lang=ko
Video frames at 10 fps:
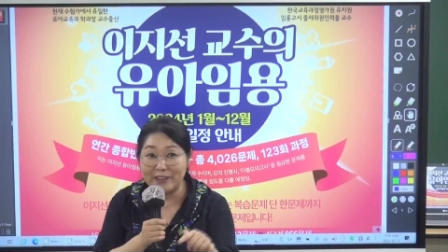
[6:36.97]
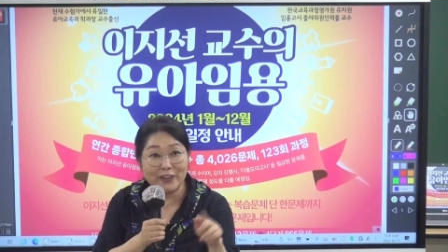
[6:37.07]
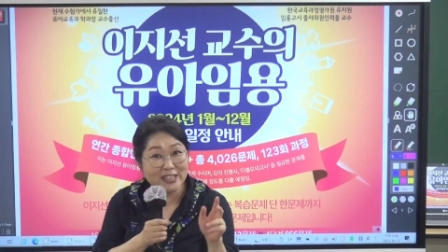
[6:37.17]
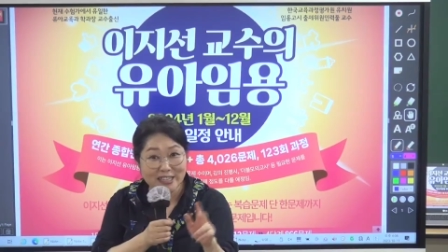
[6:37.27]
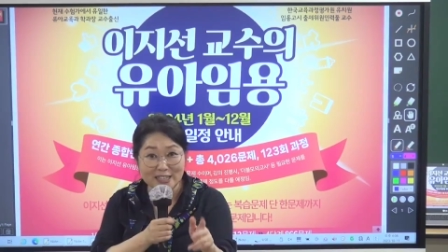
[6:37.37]

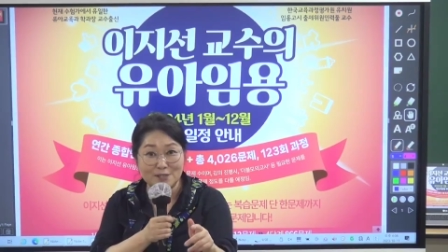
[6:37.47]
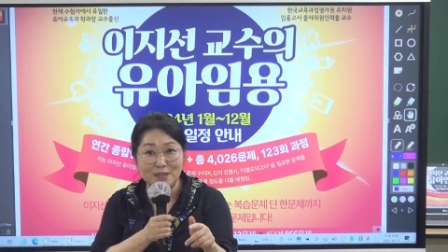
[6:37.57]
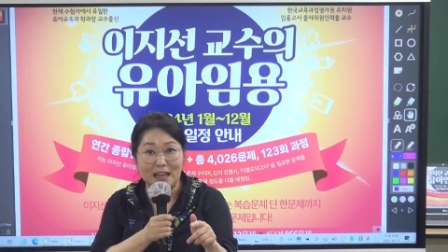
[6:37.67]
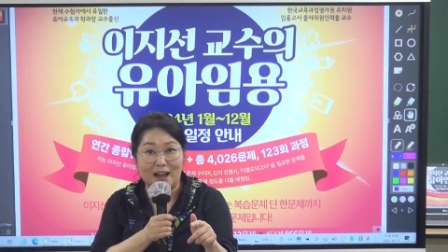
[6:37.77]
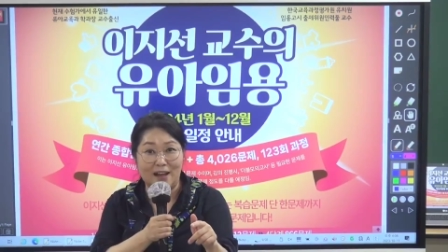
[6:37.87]

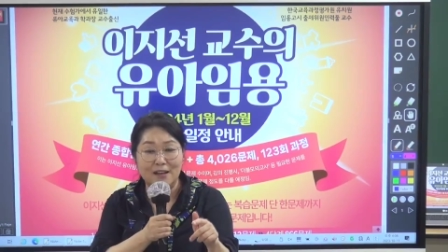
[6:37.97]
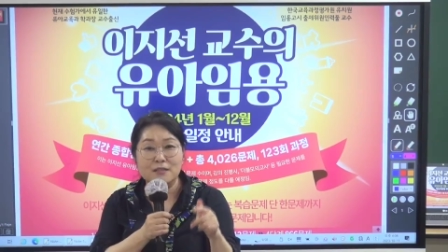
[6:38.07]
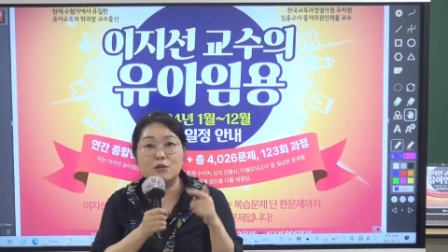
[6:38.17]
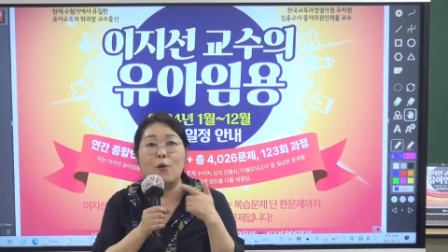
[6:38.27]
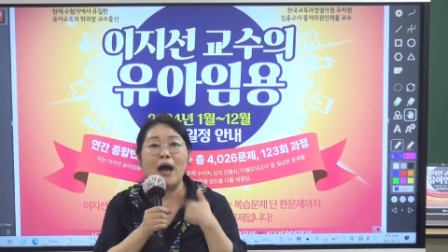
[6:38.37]
괜찮습니다.
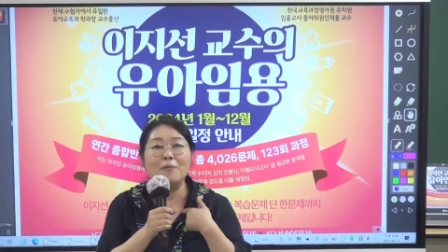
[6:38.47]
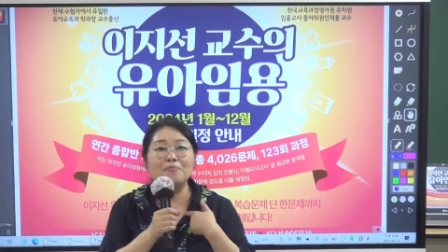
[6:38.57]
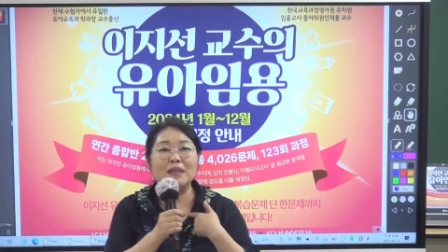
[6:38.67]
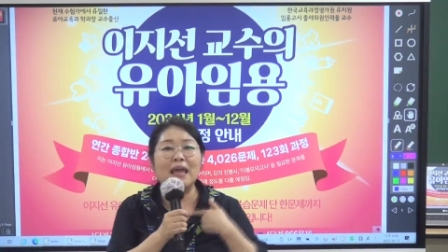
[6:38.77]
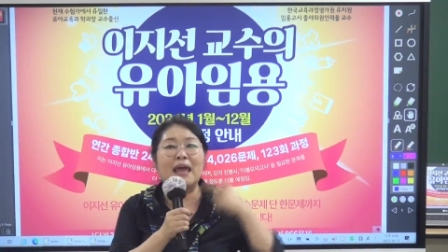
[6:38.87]
저와
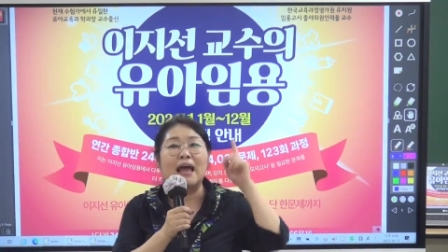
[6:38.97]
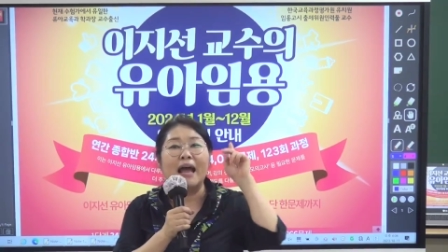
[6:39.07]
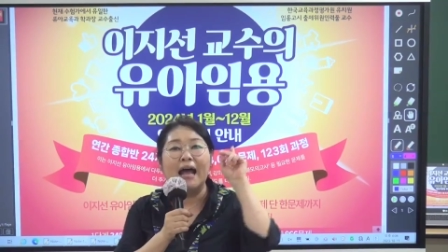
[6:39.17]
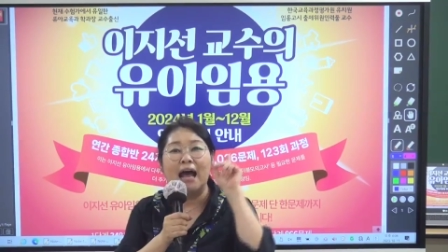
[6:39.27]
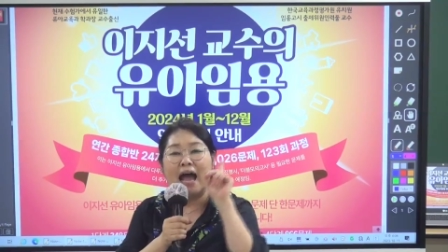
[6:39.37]
함께
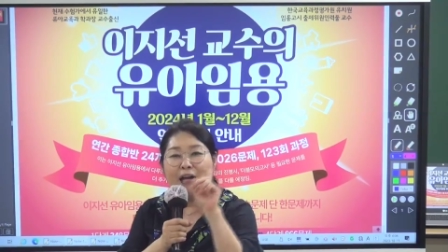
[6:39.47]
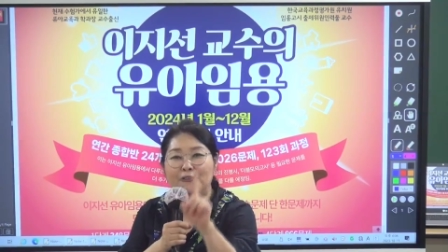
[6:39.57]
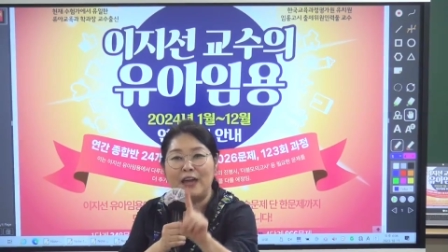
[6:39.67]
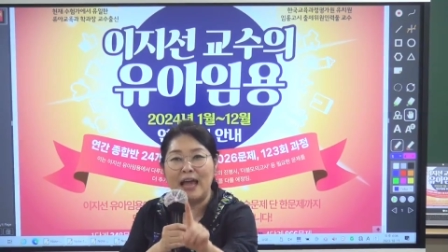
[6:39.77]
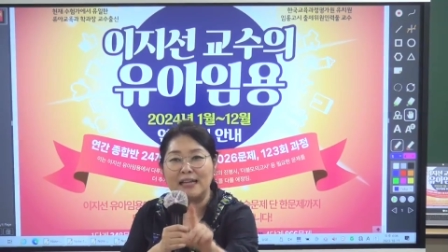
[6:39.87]

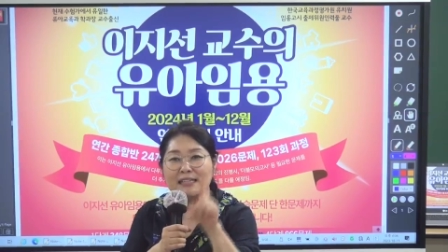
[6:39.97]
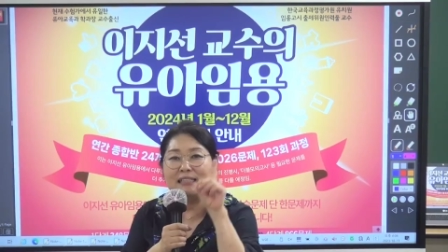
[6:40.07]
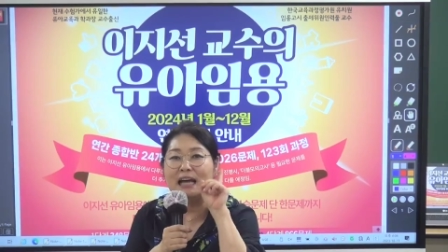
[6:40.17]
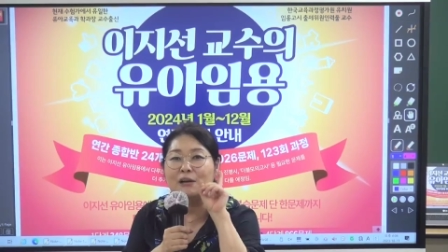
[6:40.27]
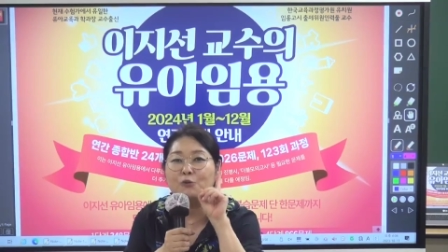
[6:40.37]
하루에 한
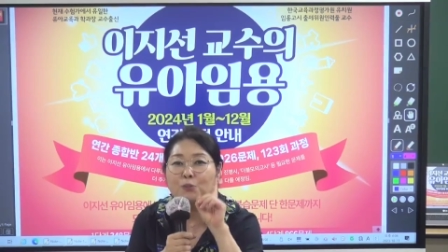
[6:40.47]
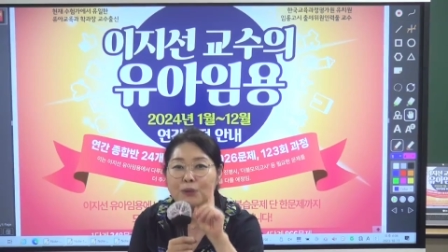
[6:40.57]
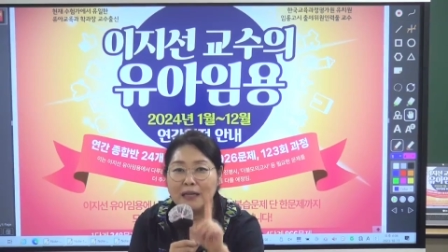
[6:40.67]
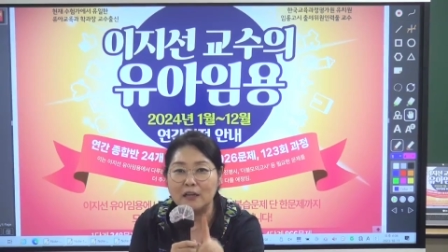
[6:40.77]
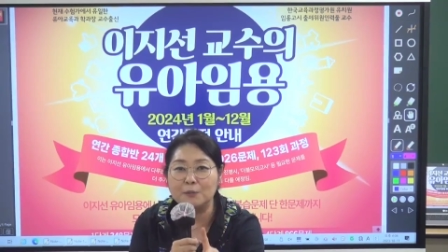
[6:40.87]
시간
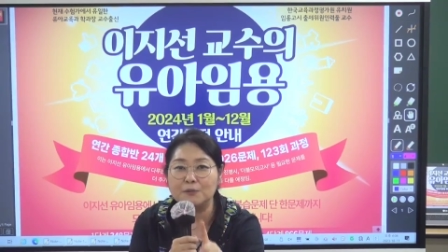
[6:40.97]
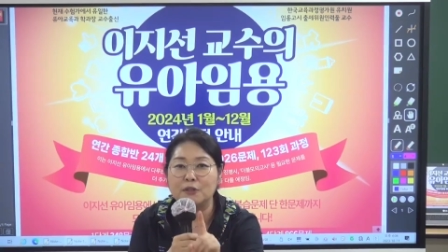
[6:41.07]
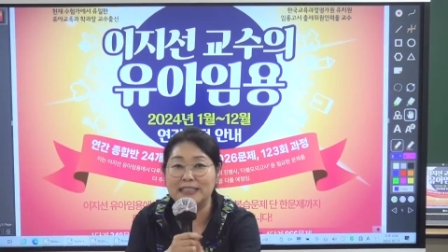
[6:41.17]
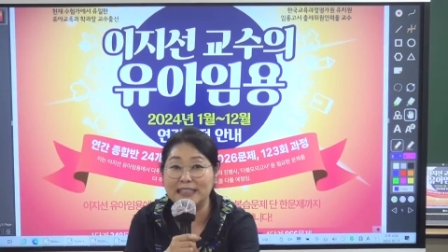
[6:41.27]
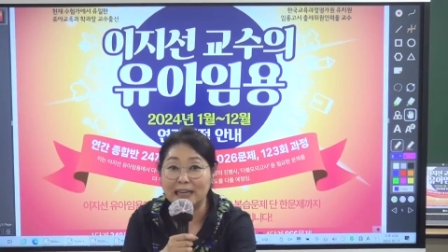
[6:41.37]
공부하는
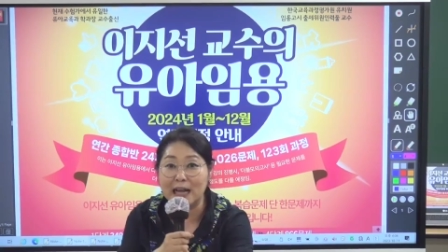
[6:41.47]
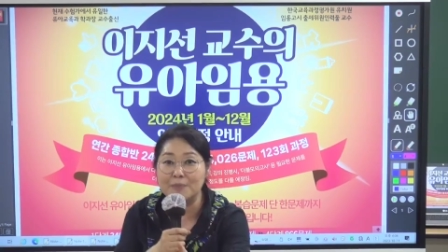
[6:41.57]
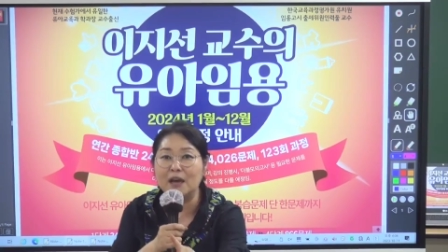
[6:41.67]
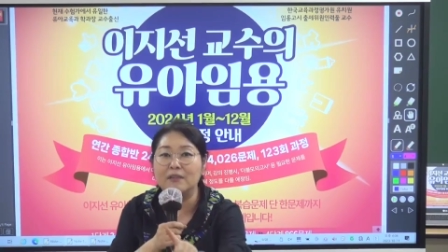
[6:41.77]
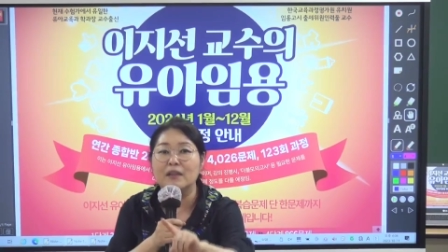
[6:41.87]
것부터
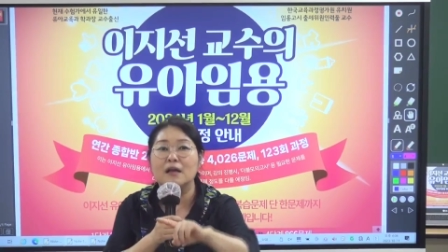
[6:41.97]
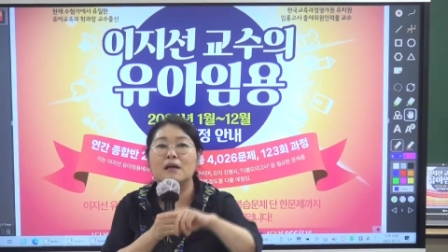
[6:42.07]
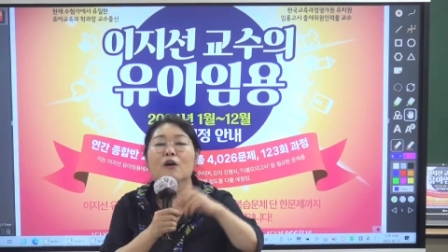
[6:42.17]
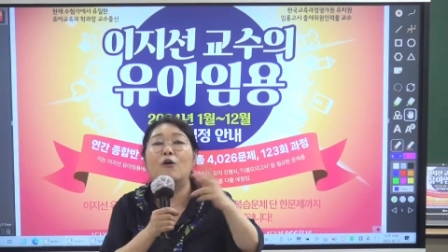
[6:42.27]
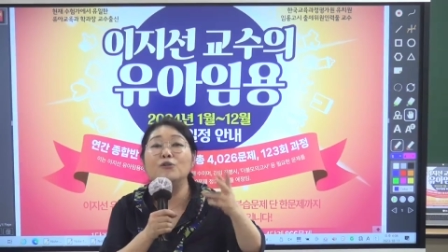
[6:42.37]
시작하면
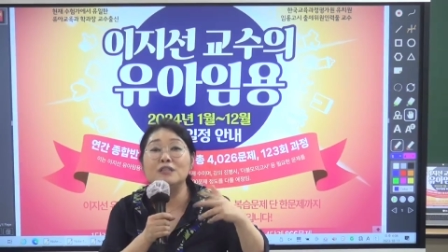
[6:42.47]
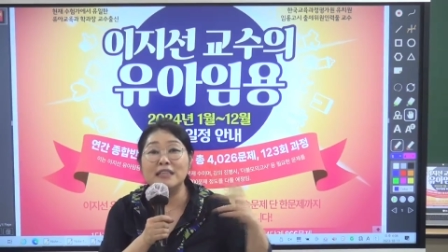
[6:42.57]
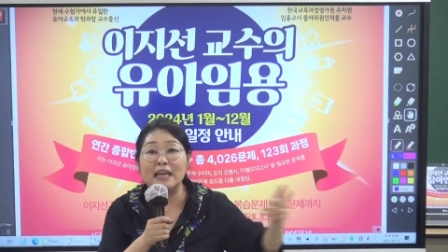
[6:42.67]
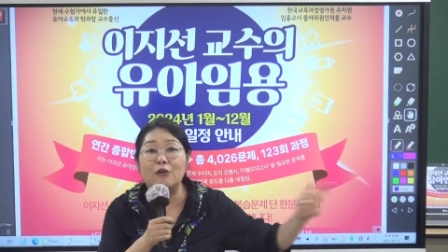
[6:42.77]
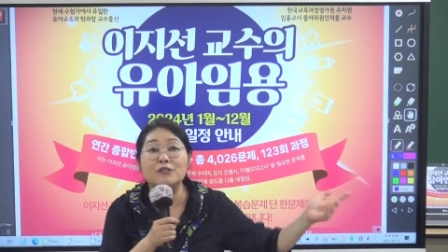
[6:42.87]

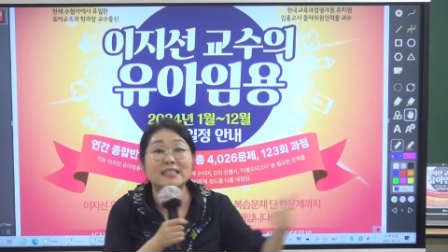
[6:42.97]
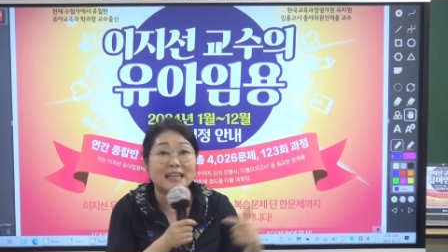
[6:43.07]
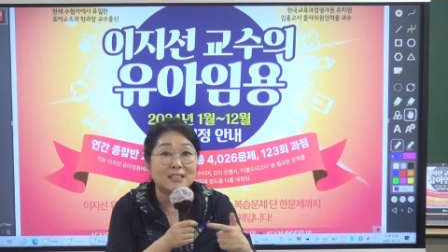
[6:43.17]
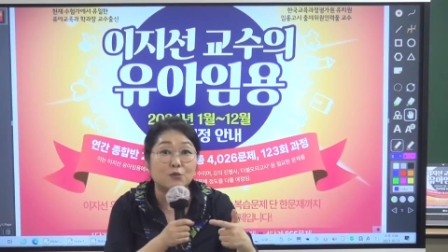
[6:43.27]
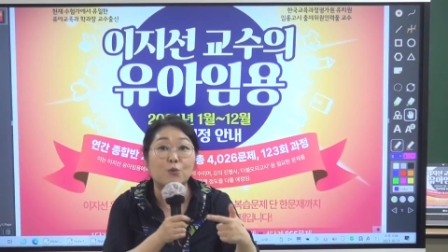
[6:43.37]
어느새
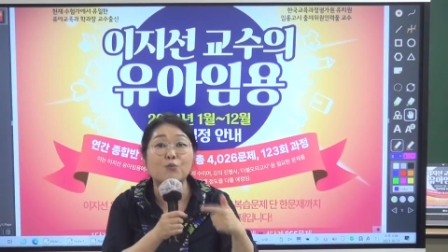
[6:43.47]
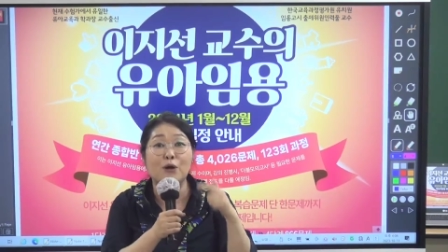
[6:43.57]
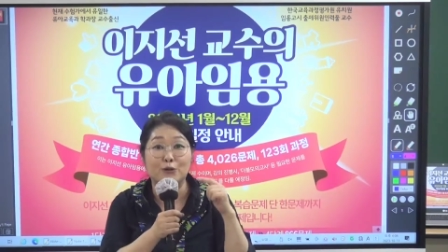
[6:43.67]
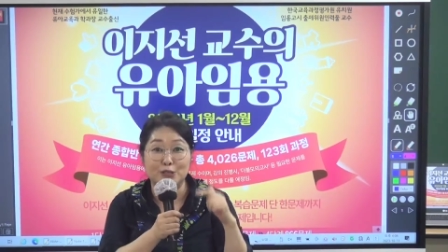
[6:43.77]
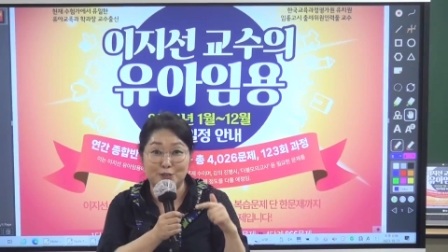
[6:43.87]
10시간씩
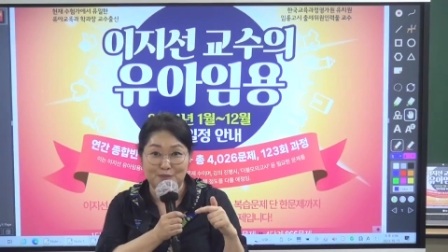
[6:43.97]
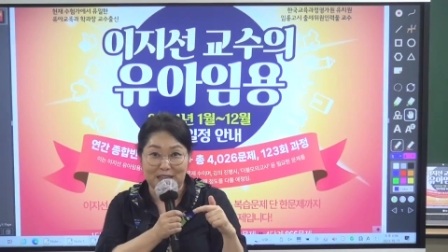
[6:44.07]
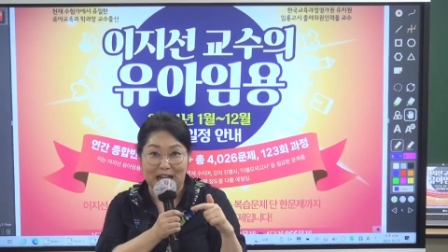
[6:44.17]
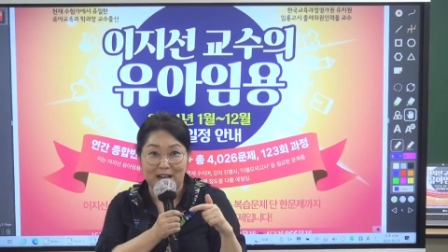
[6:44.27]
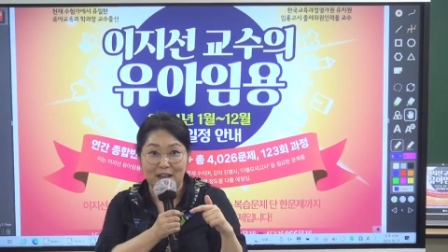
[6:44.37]
공부하고
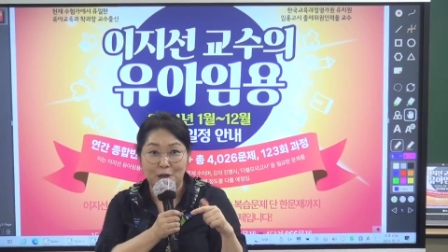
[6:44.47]
있습니다.